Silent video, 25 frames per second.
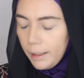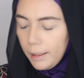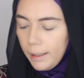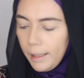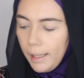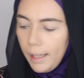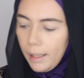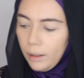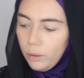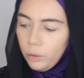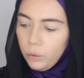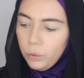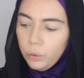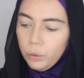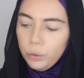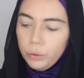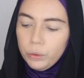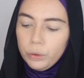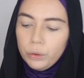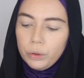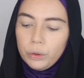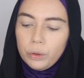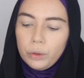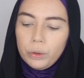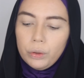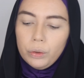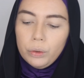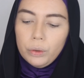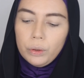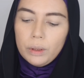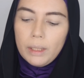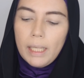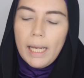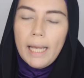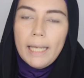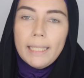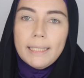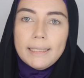nah untuk
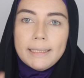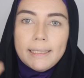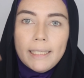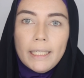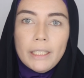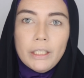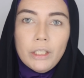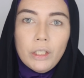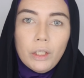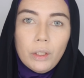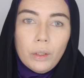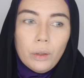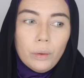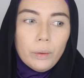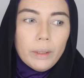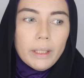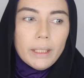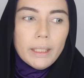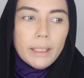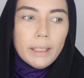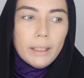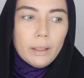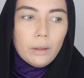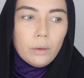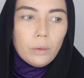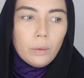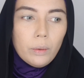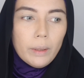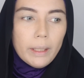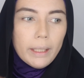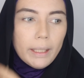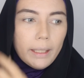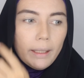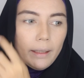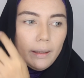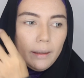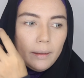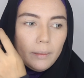eye shadow ini gue
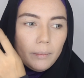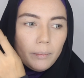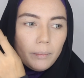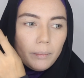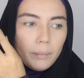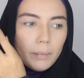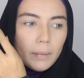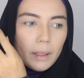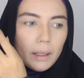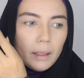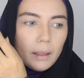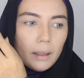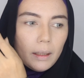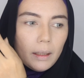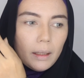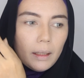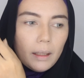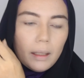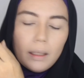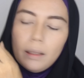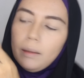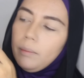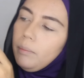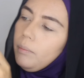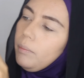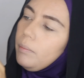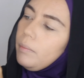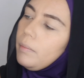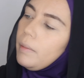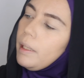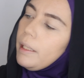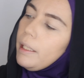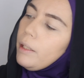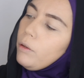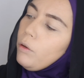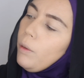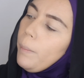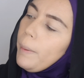uh,
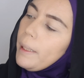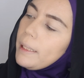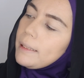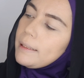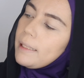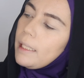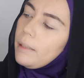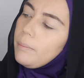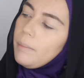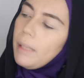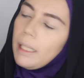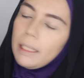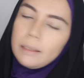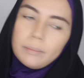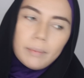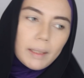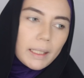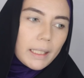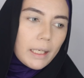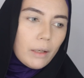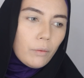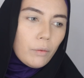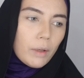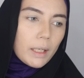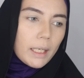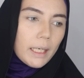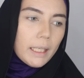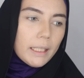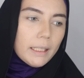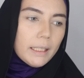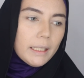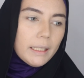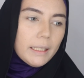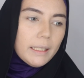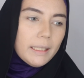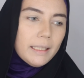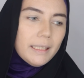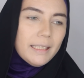ini gue paling sering banget pakai yang warna
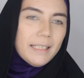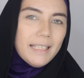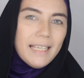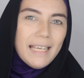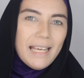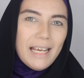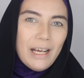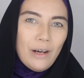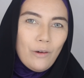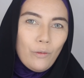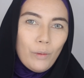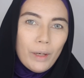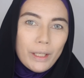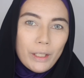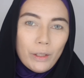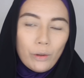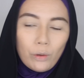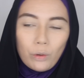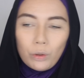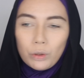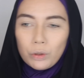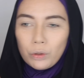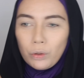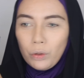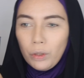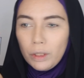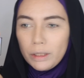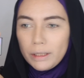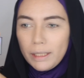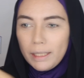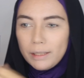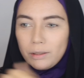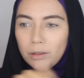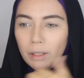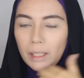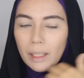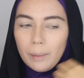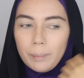ini nih warna rose gold
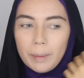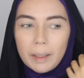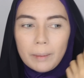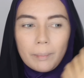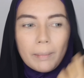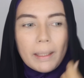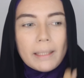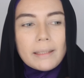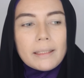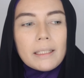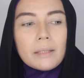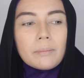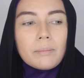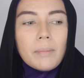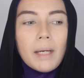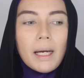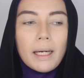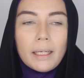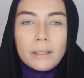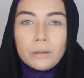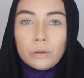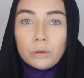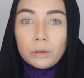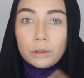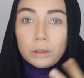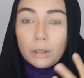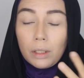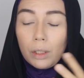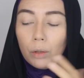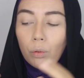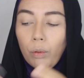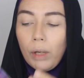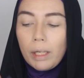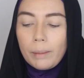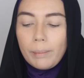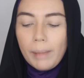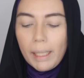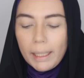ya soalnya pigmented banget terus
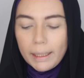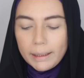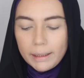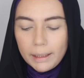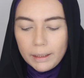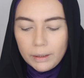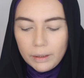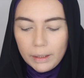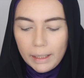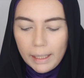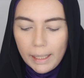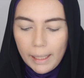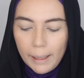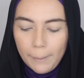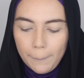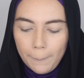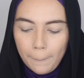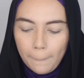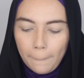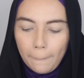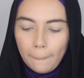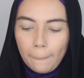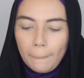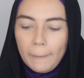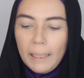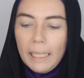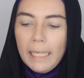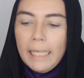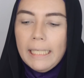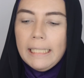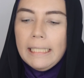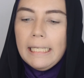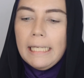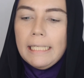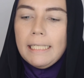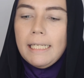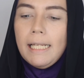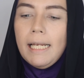keluar banget gitu ya
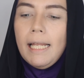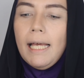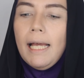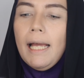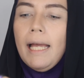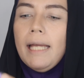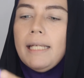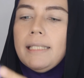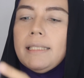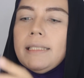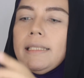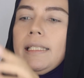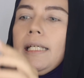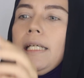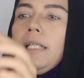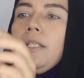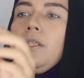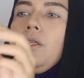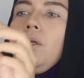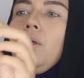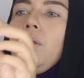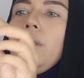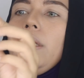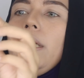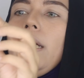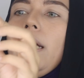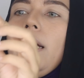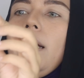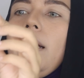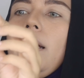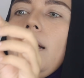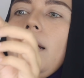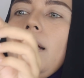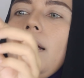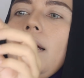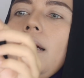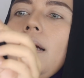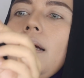ini adalah eyeshadow yang
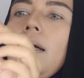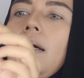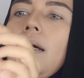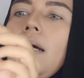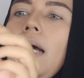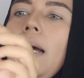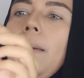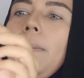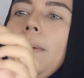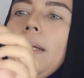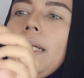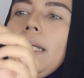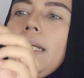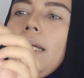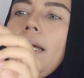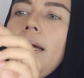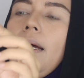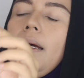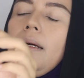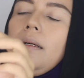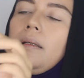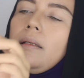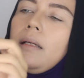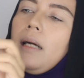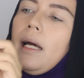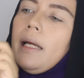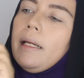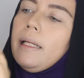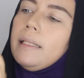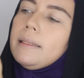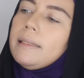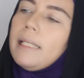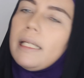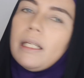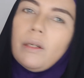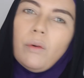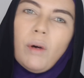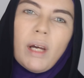apa nih ya nggak ada
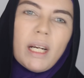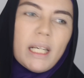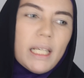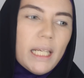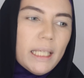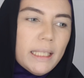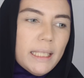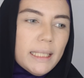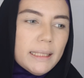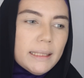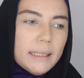seri warnanya